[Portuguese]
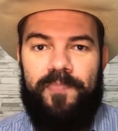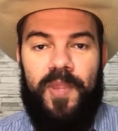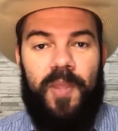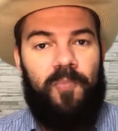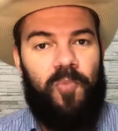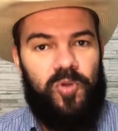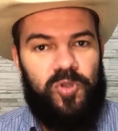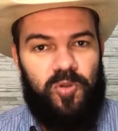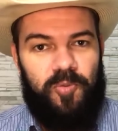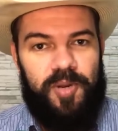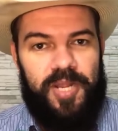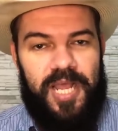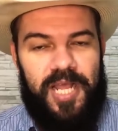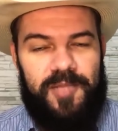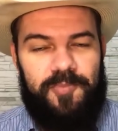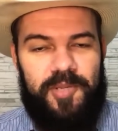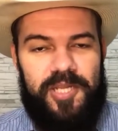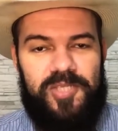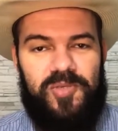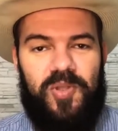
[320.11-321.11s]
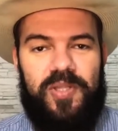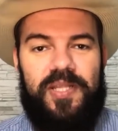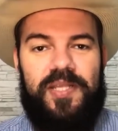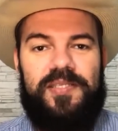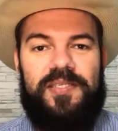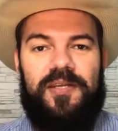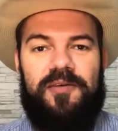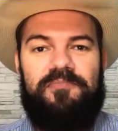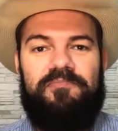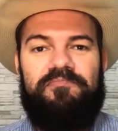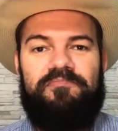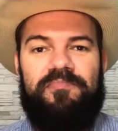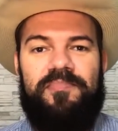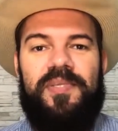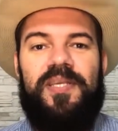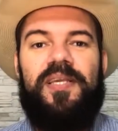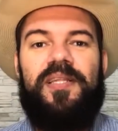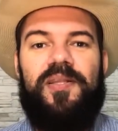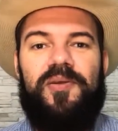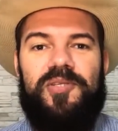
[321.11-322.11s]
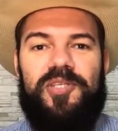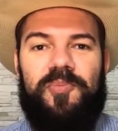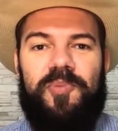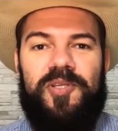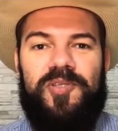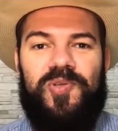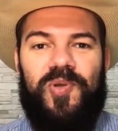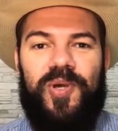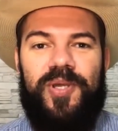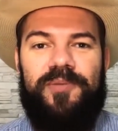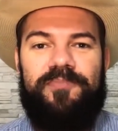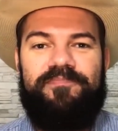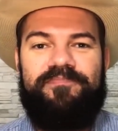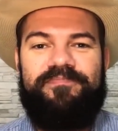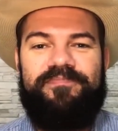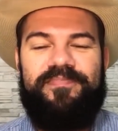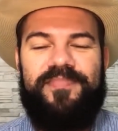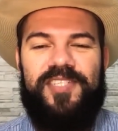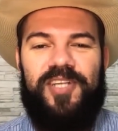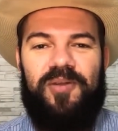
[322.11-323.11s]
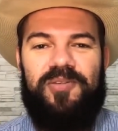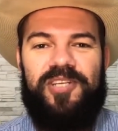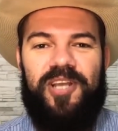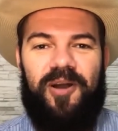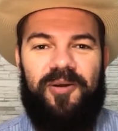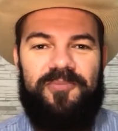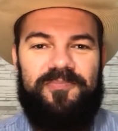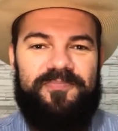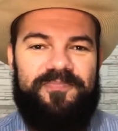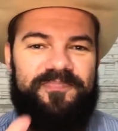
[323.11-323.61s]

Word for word: Muito obrigado pela sua atenção, que Deus te abençoe. Tchau, tchau.